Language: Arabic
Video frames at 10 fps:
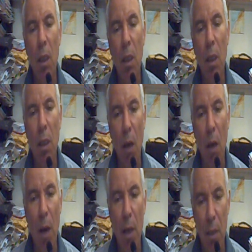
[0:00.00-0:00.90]
آه،
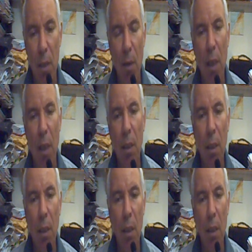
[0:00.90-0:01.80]
كما سبق
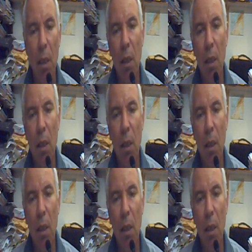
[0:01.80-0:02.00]
الذكر